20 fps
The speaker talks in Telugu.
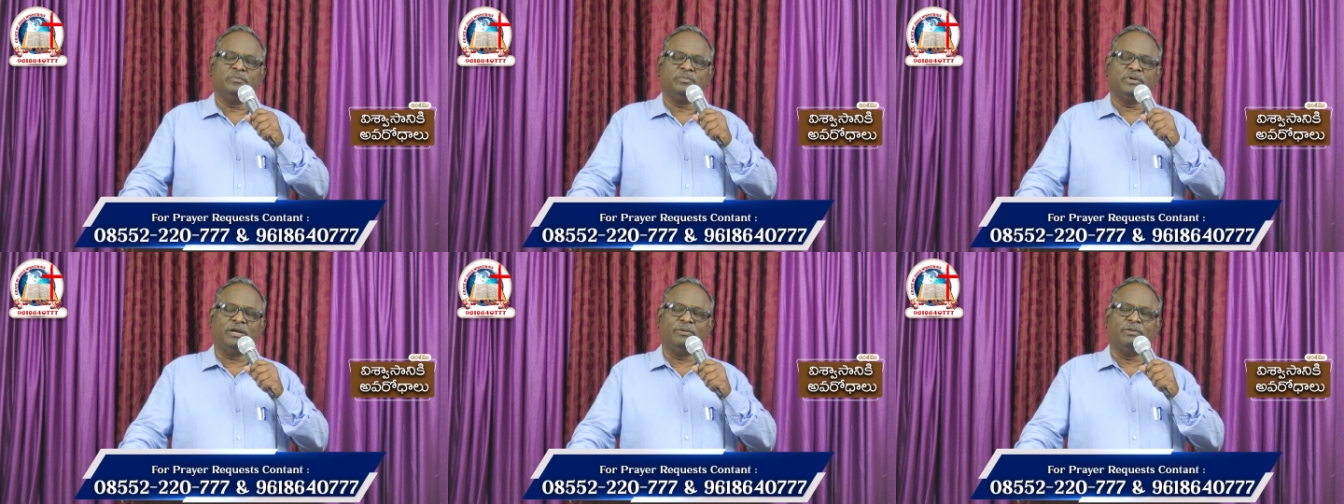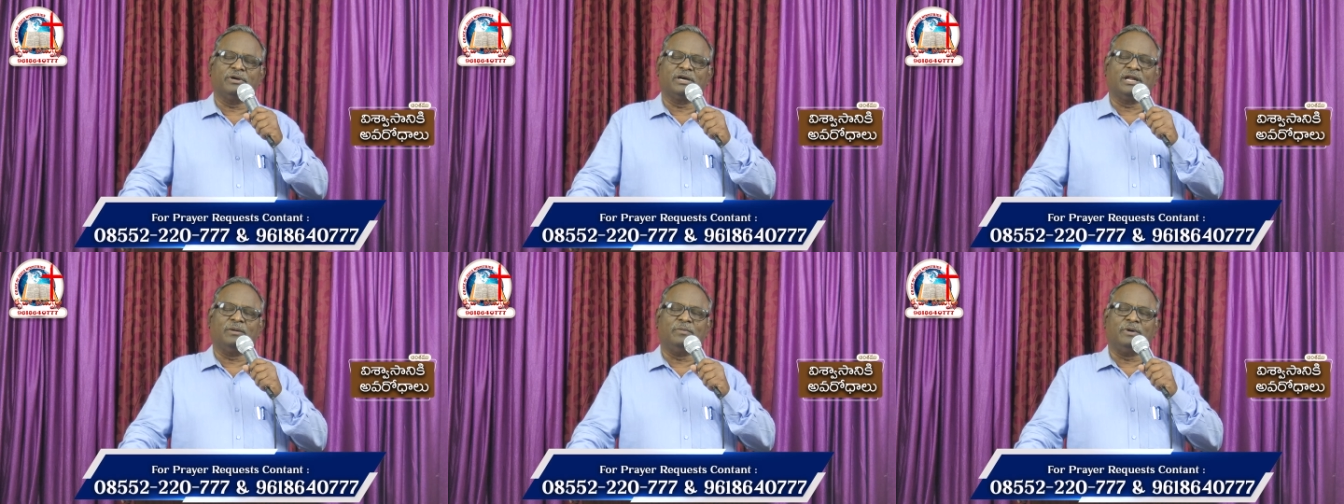
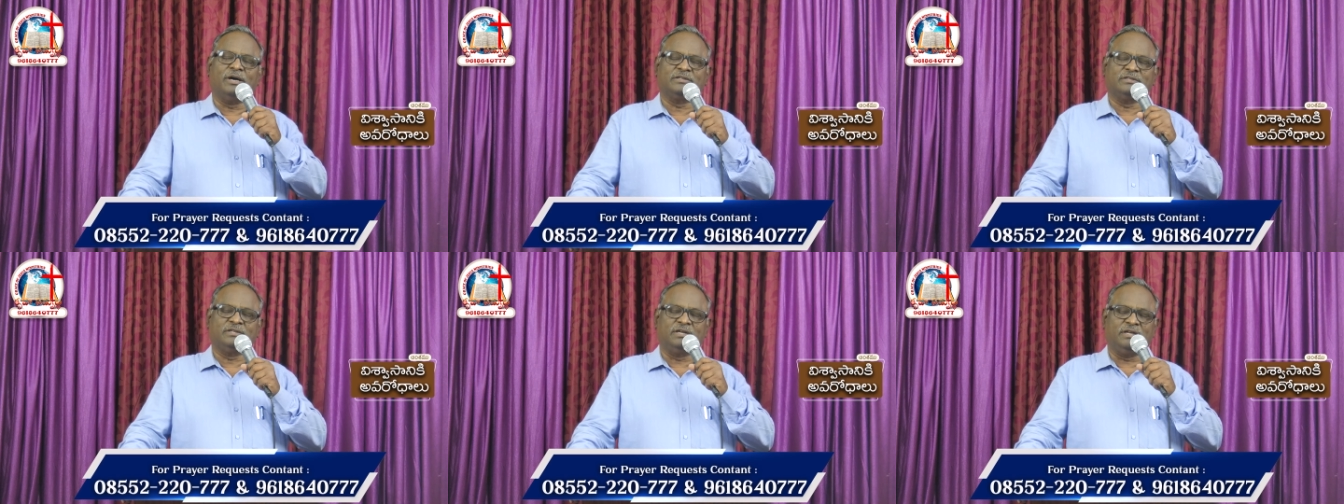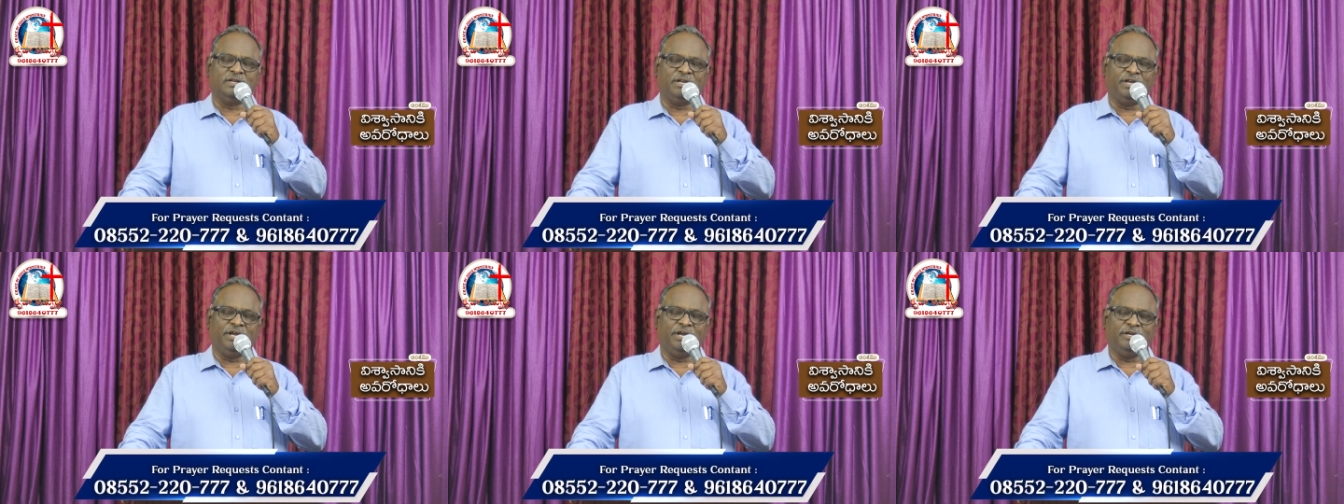ప్రేమగల మా
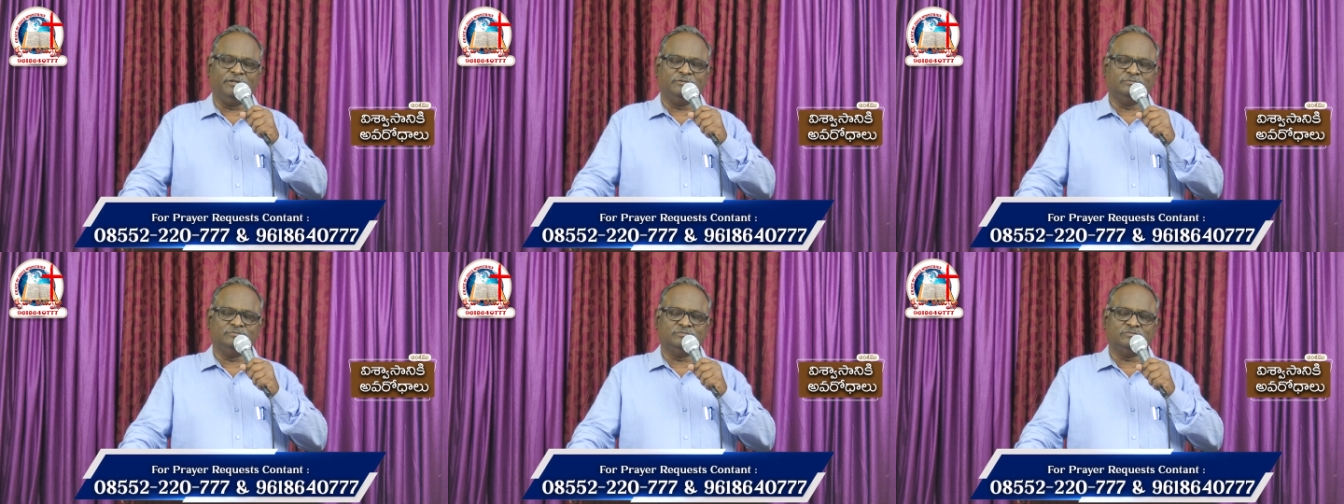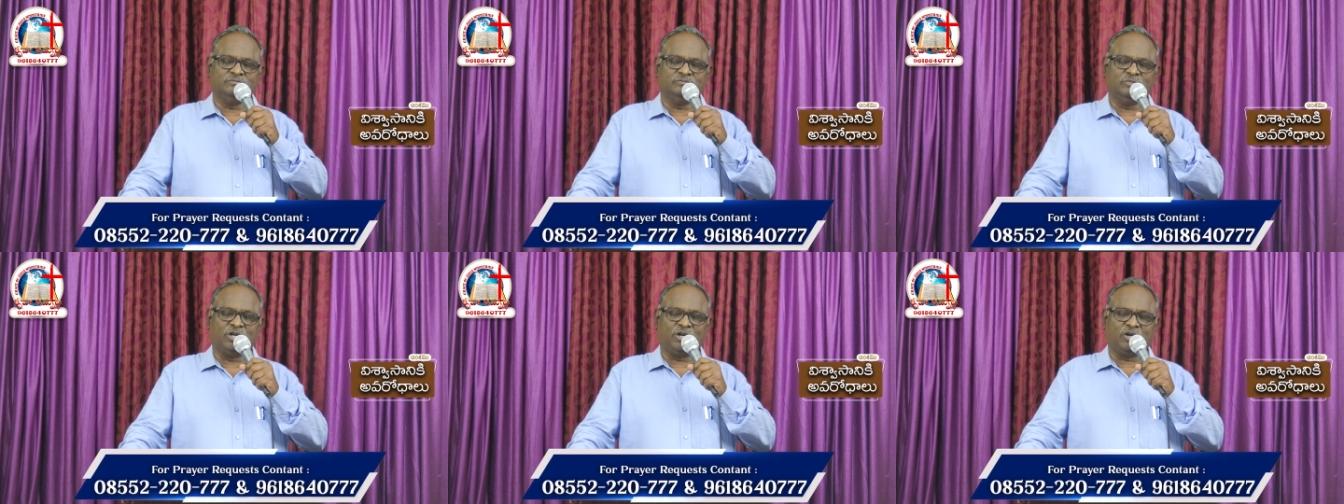తండ్రి
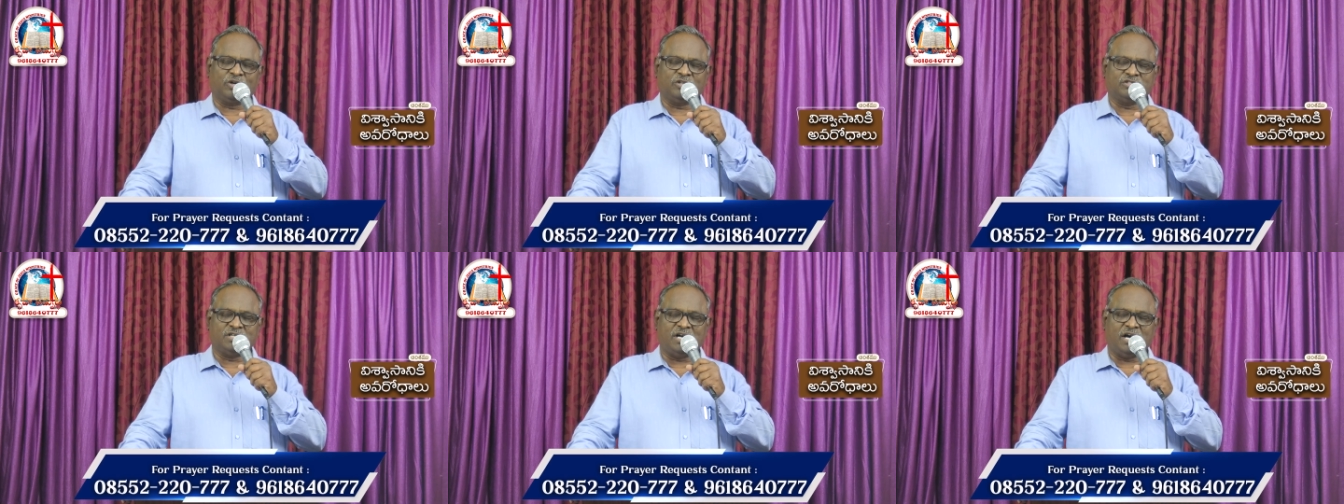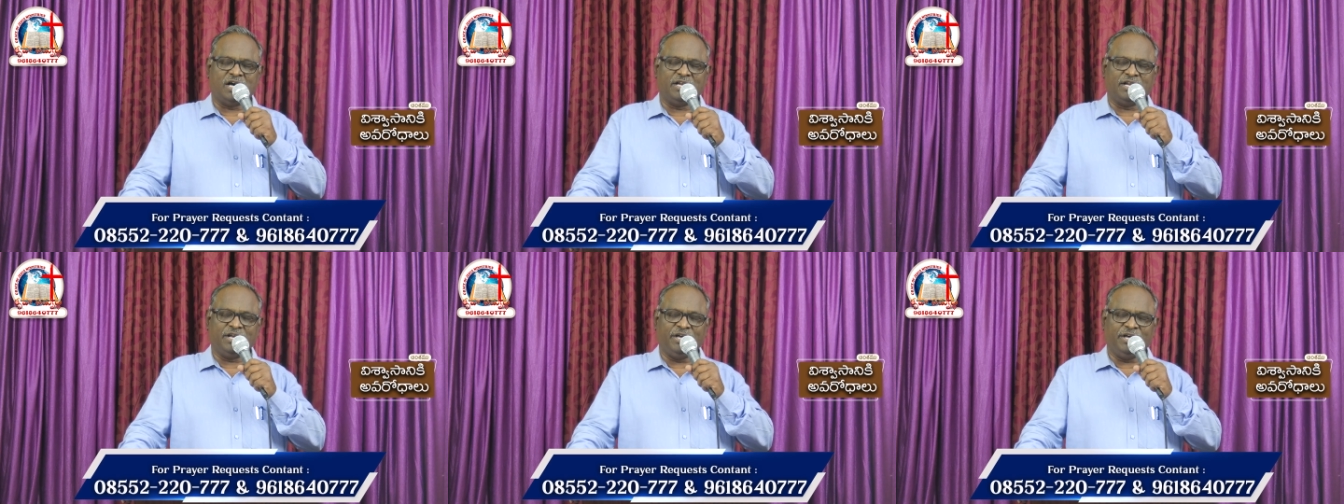
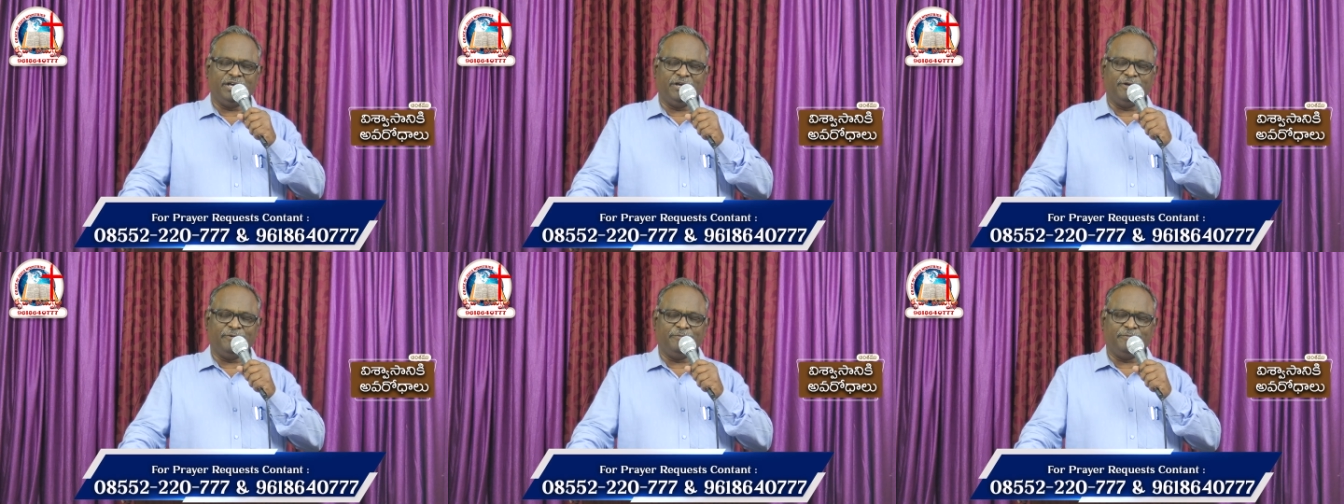మరొకసారి